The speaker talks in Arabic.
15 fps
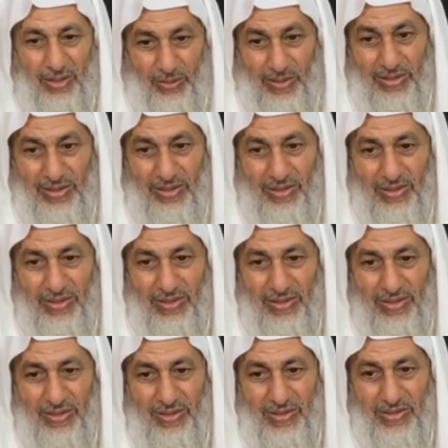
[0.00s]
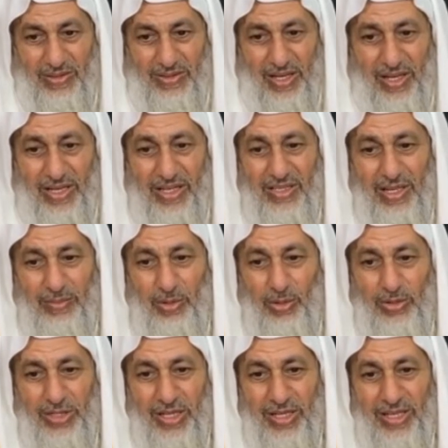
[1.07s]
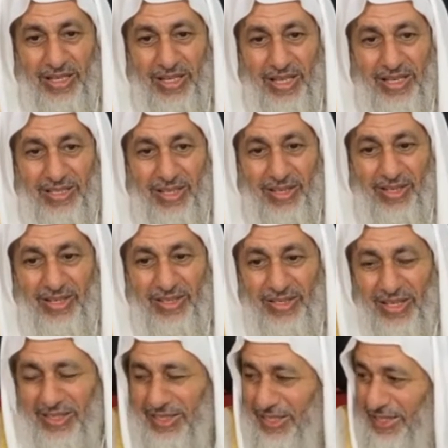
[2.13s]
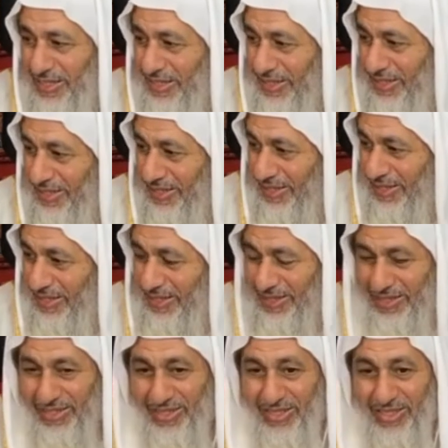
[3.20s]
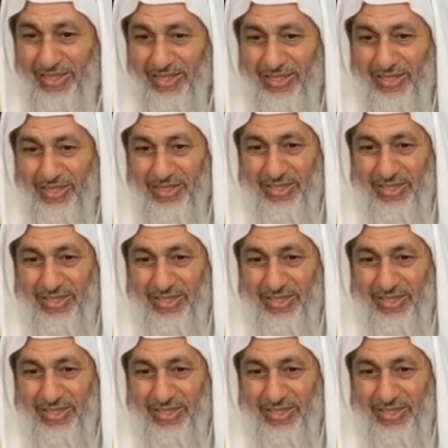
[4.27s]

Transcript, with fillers: أيوه الله سأل النبي الجارية أين الله قالت إيه؟ ها؟